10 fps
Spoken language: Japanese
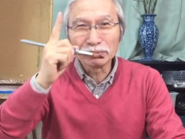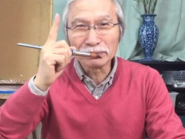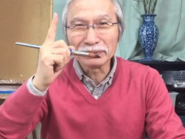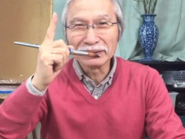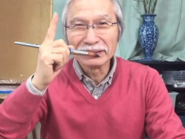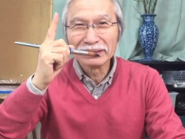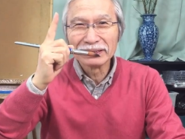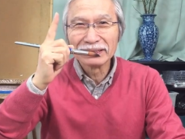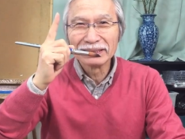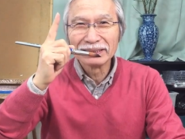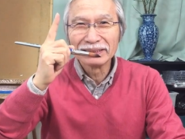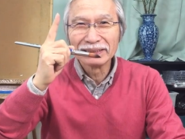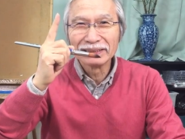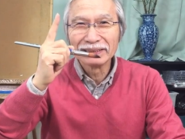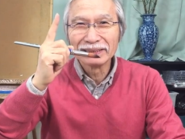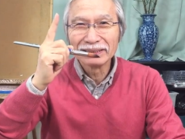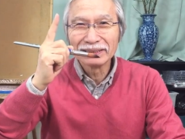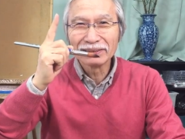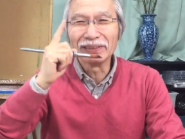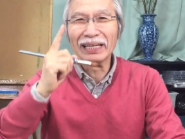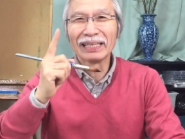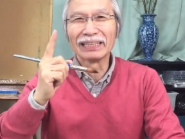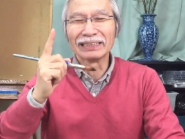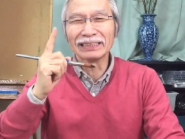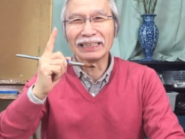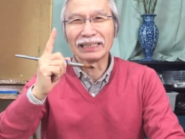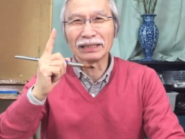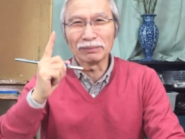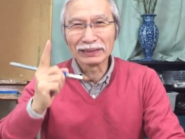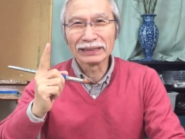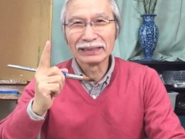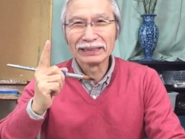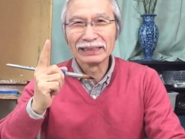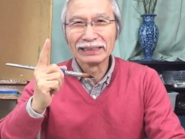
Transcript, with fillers: い部分。というふうに変化させて書きます。